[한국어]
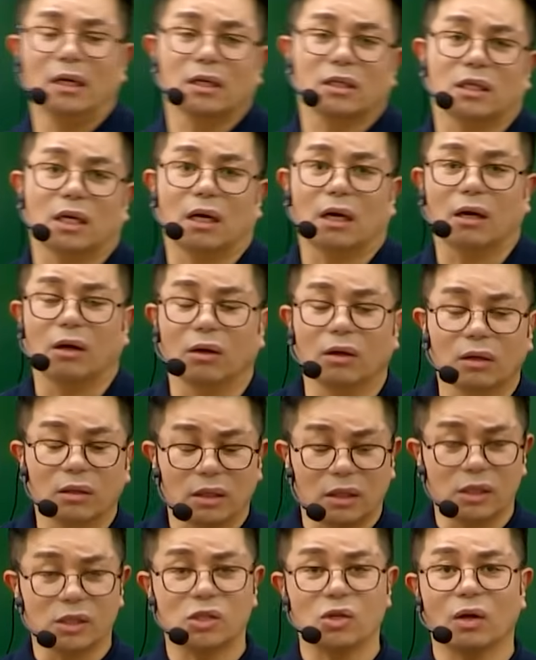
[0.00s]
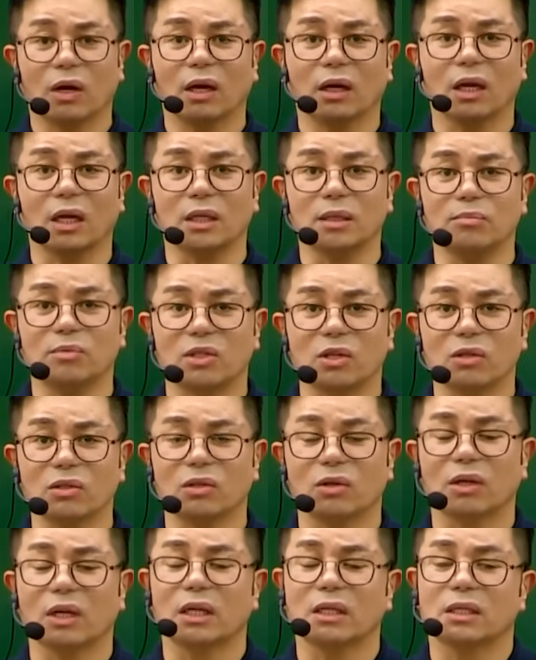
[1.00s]
자, 일정하게
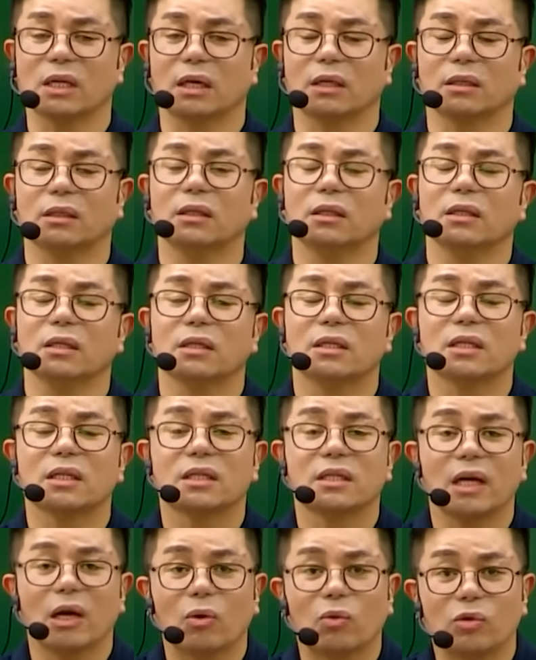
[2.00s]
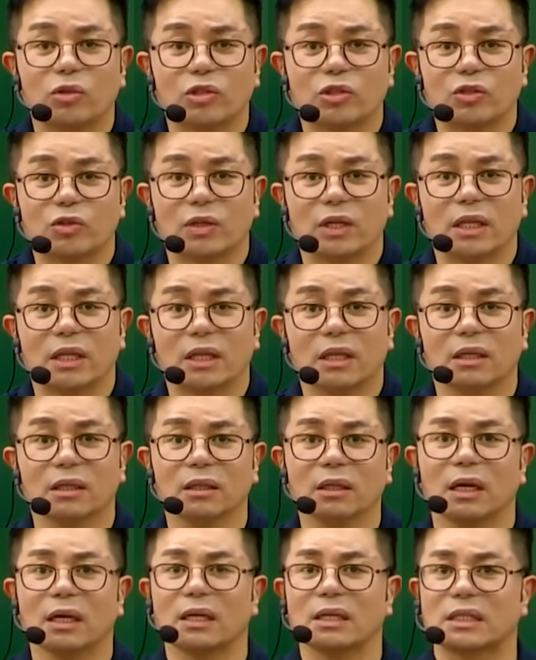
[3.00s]
임선정의 차를 세울 수
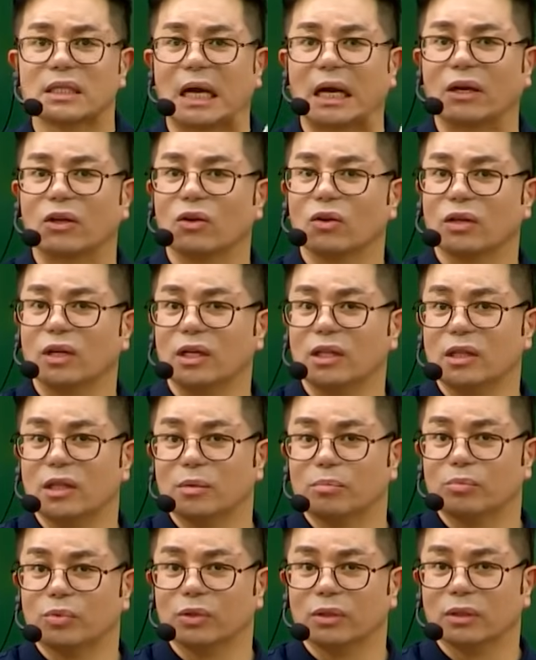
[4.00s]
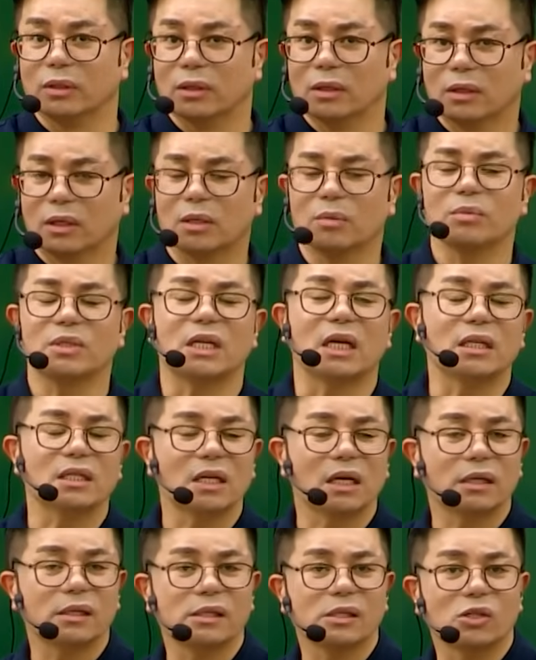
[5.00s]
있는 자격이 있는 분. 그럼 제
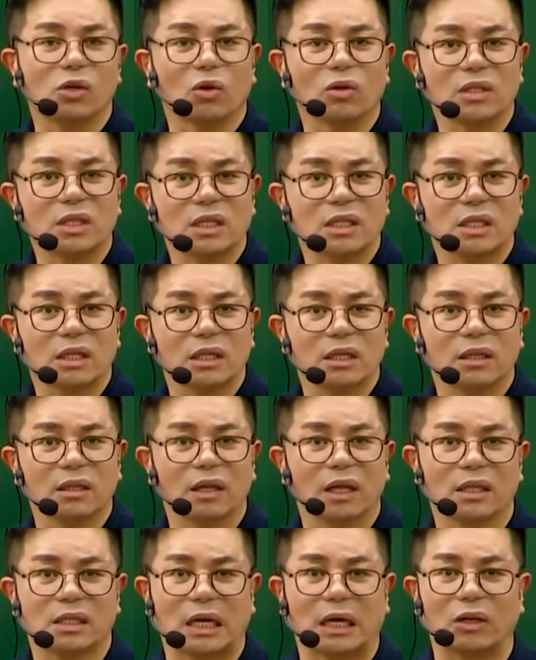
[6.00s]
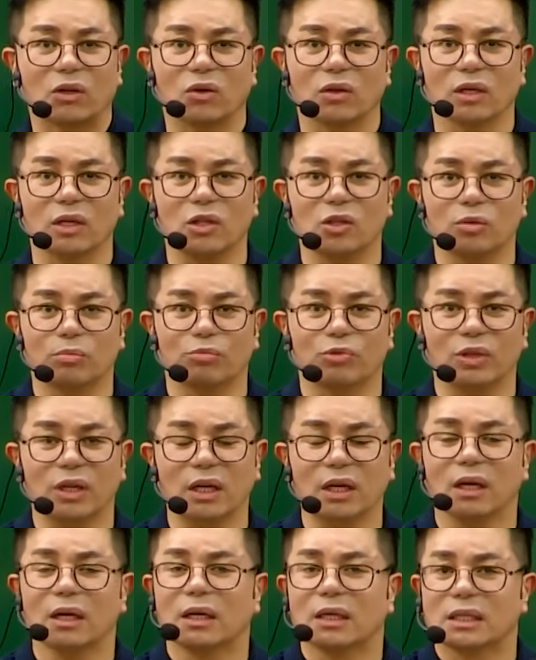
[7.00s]
차를 정지시키는데 자격이 있는
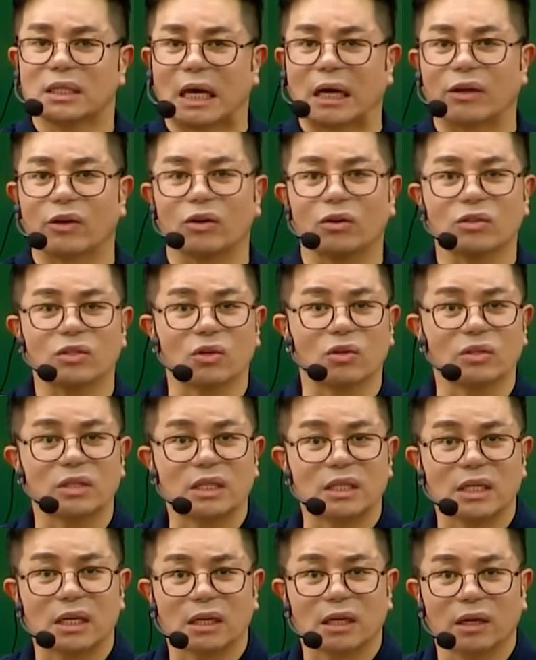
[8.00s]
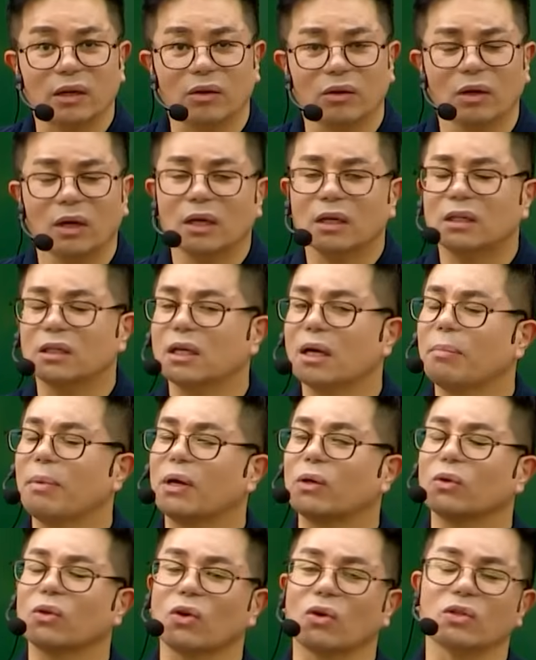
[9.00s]
분이 자격 정지잖아요. 그게
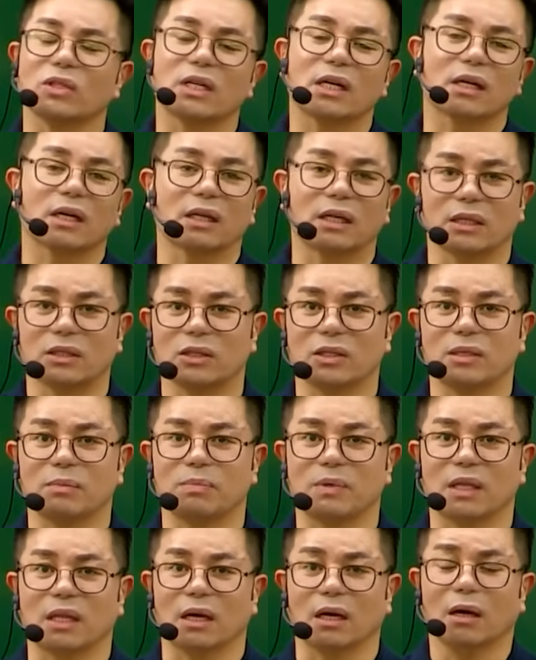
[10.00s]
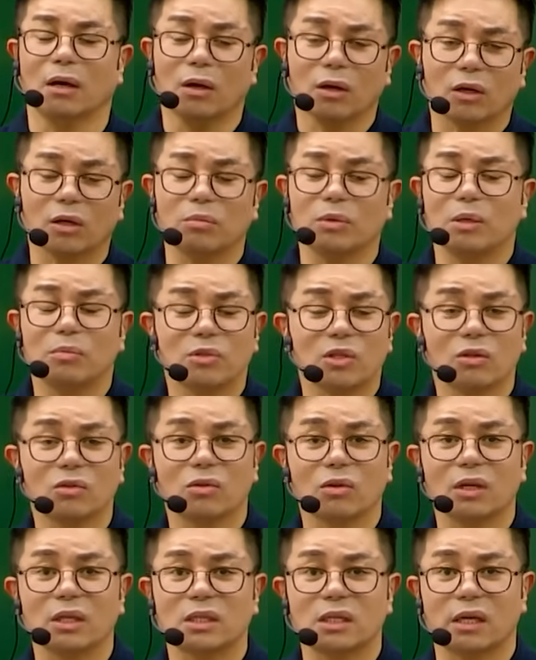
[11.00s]
바로 경찰관 아저씨입니다. 그럼
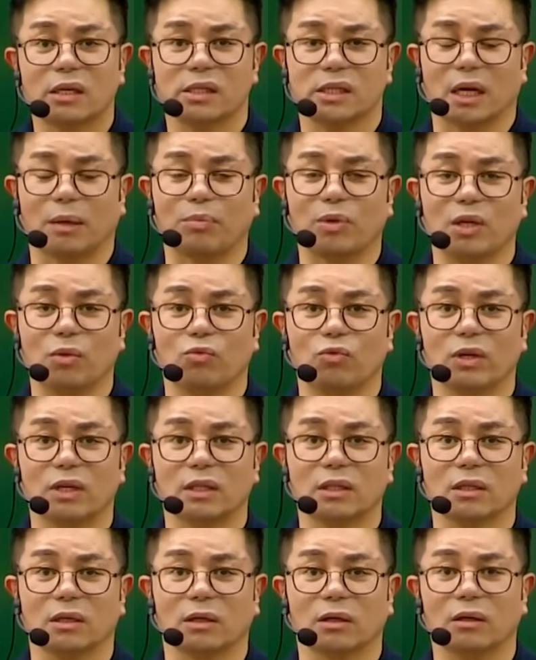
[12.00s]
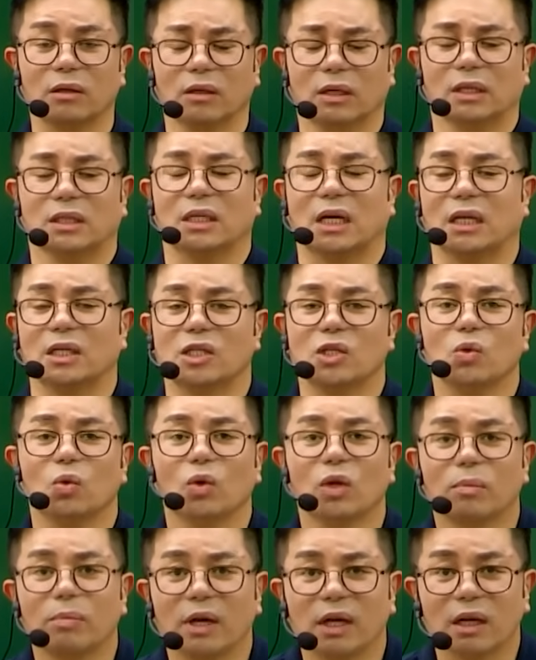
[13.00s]
임선정이 차를 잡기 위해서 자 신호
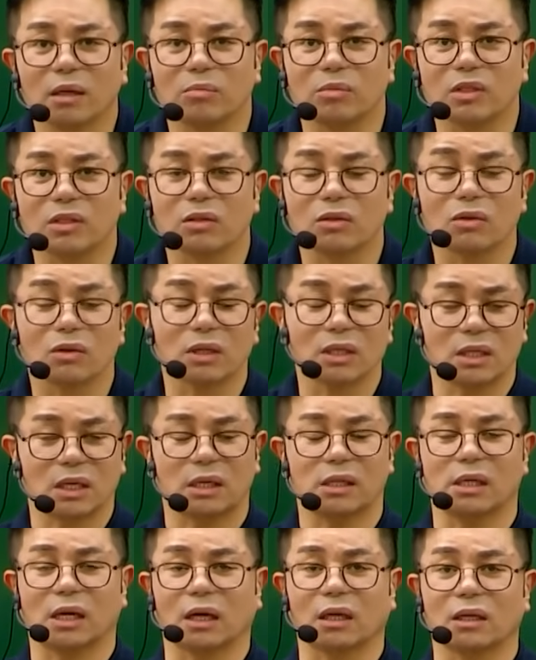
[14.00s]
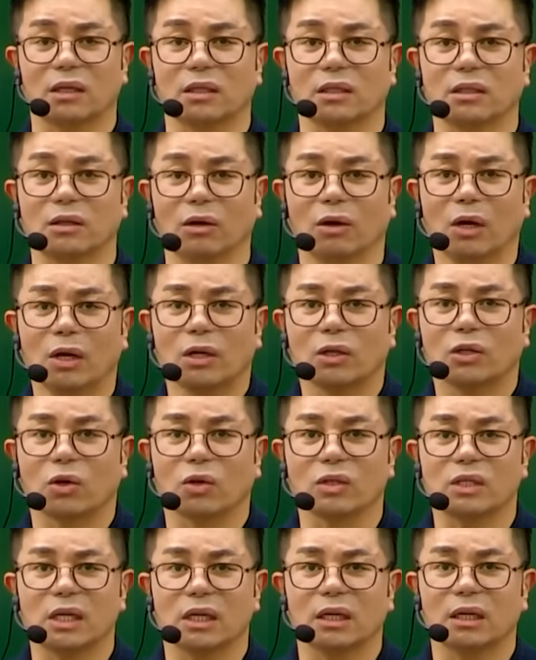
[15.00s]
위반한 임선정이 차를 잡기 위해서
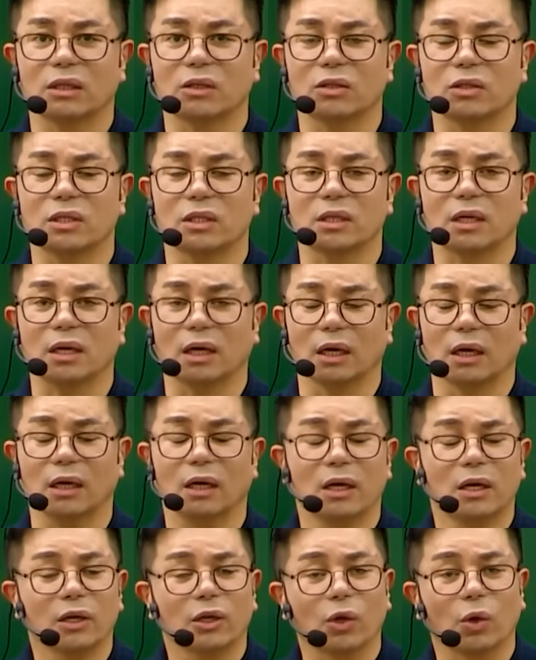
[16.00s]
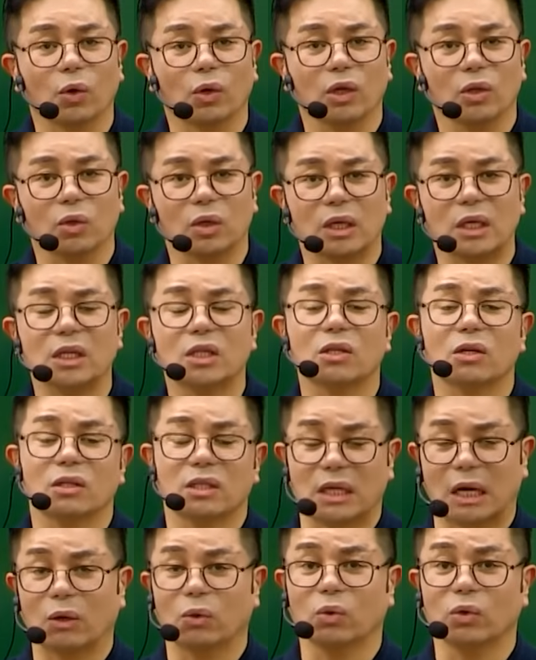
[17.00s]
경찰관 아저씨가 경기도 이천
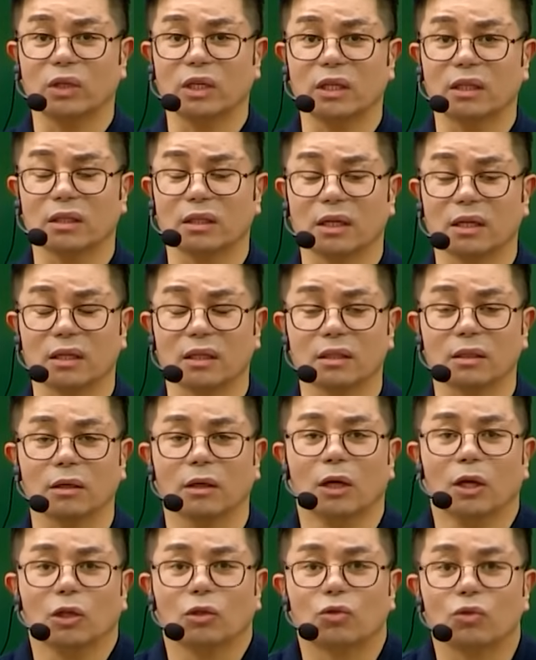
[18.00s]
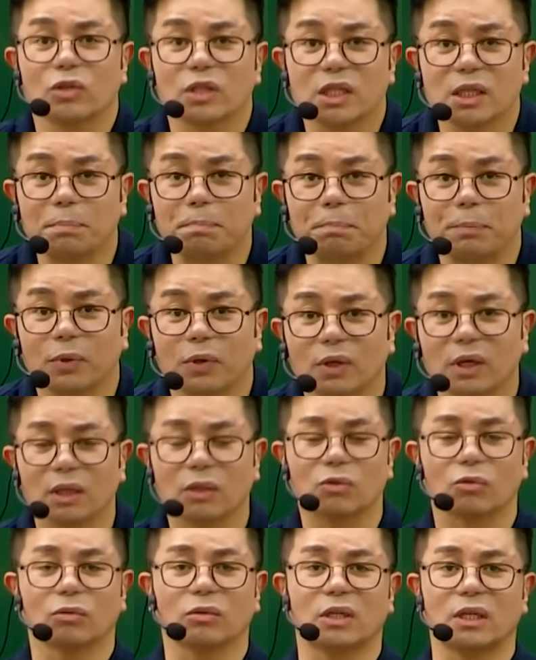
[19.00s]
장호원 있는 데에서 두눈 시퍼렇게
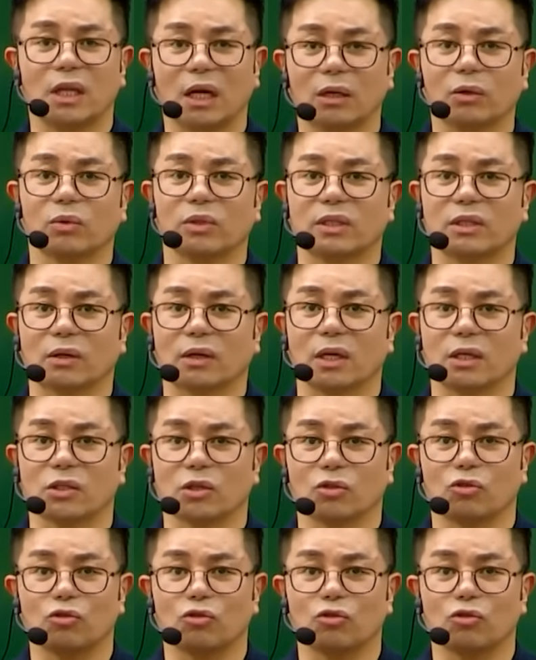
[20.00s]
뜨고 기다리고 있었겠죠.